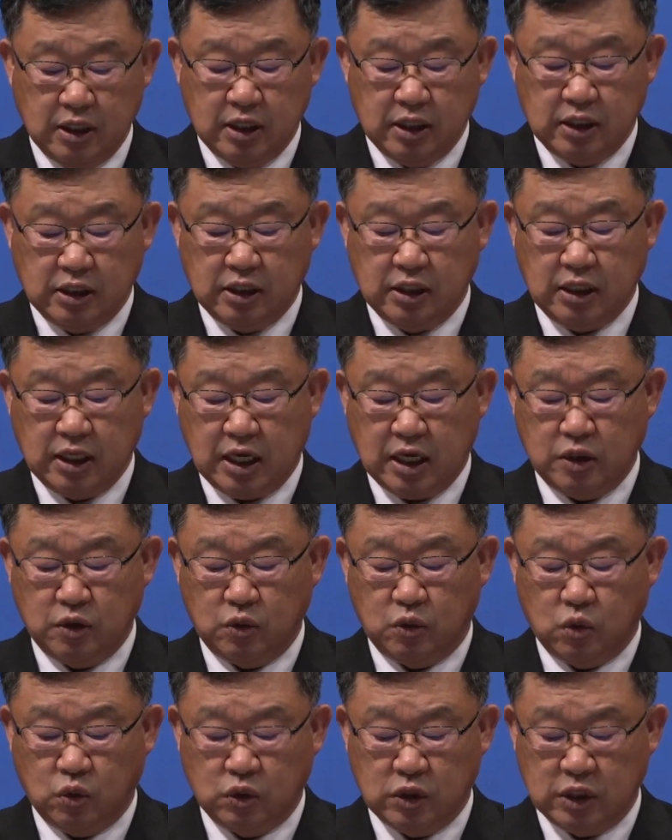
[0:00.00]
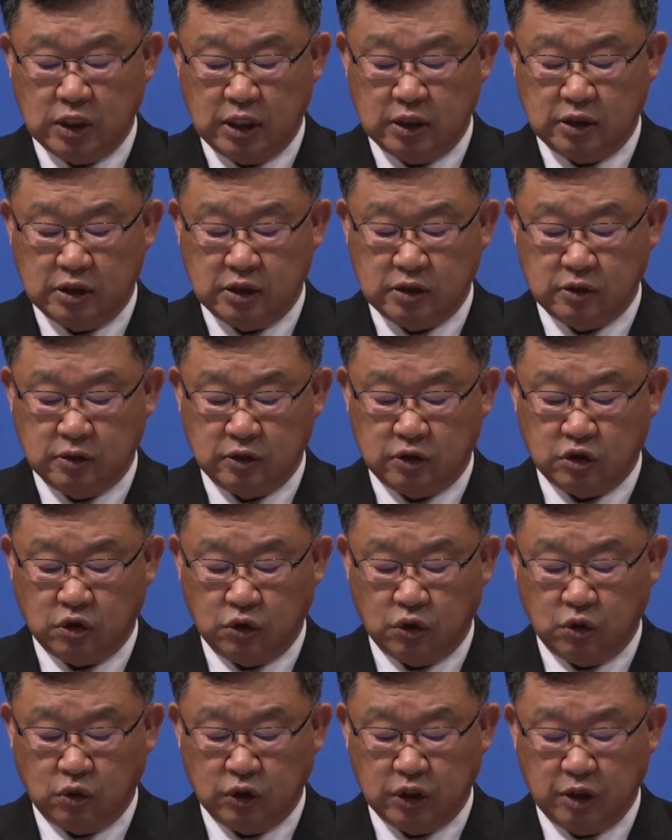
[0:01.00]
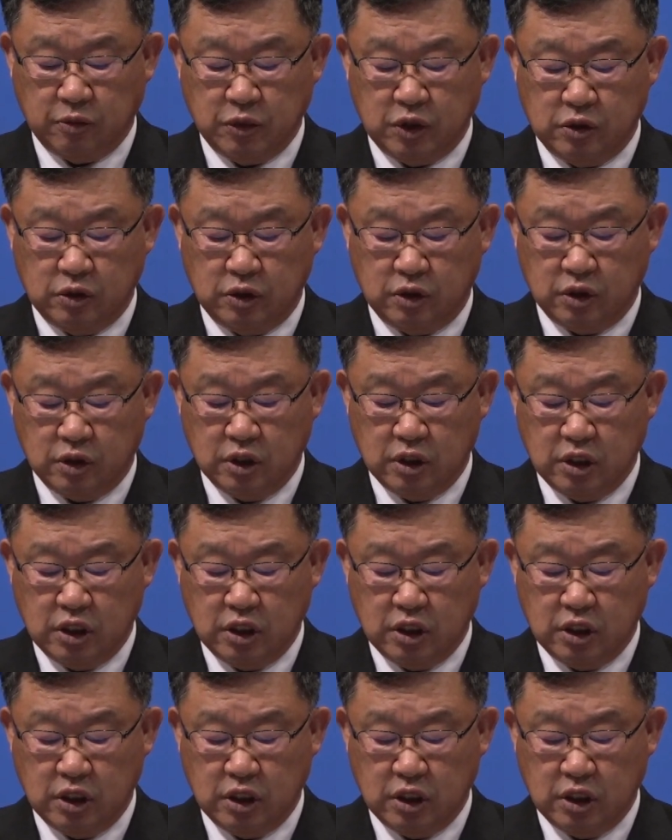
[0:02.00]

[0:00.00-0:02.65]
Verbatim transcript: 이 한 고드란트로 적용되면은